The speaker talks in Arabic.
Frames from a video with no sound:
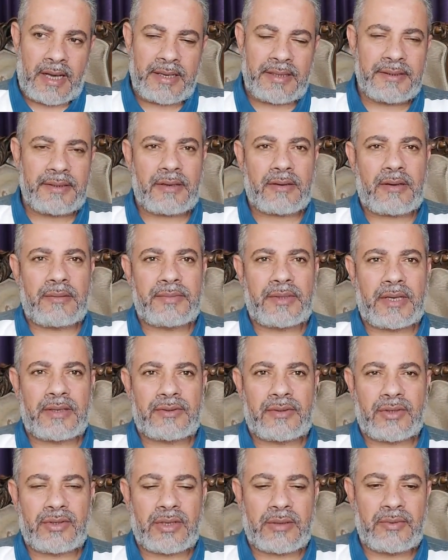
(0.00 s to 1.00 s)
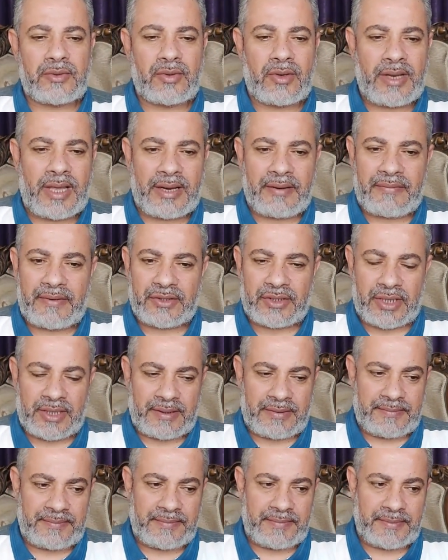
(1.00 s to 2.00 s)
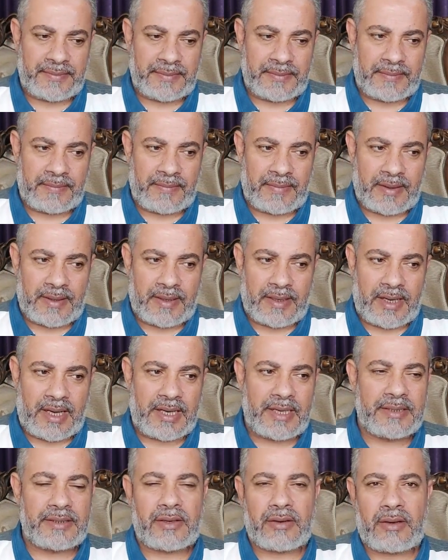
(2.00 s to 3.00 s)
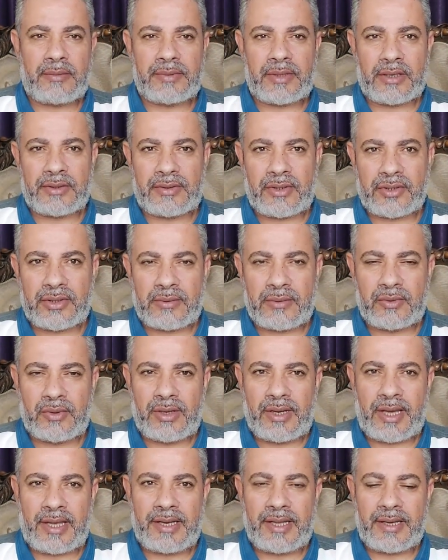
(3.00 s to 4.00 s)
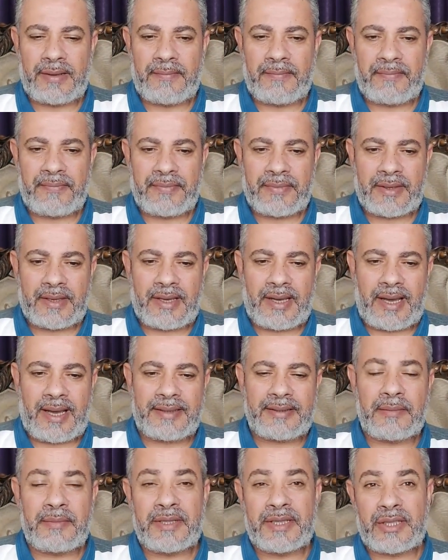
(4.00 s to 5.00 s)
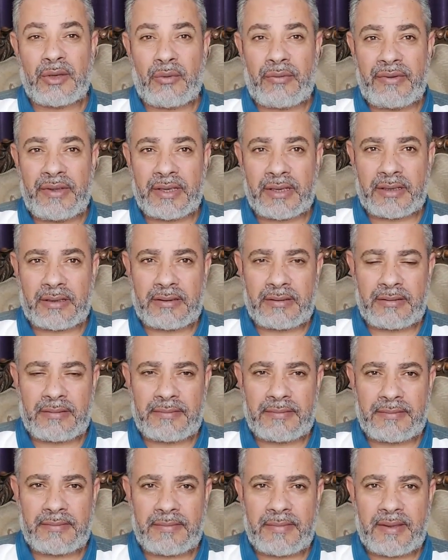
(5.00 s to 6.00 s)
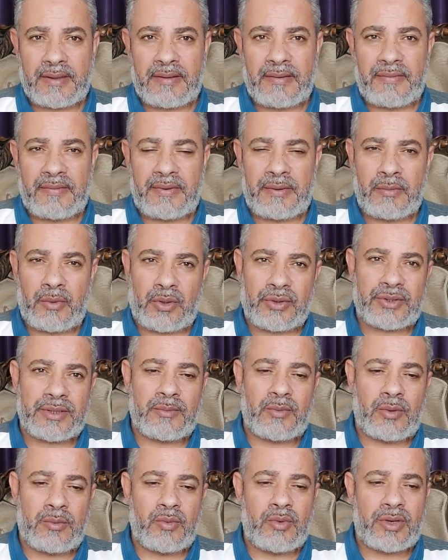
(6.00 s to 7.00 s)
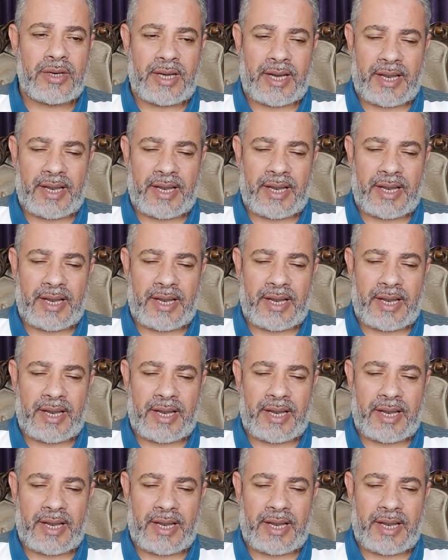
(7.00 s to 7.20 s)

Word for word: احيانا رقم 13 بيدل على الفشل احيانا رقم 13 بيدل على عدم التوفيق في معظم امور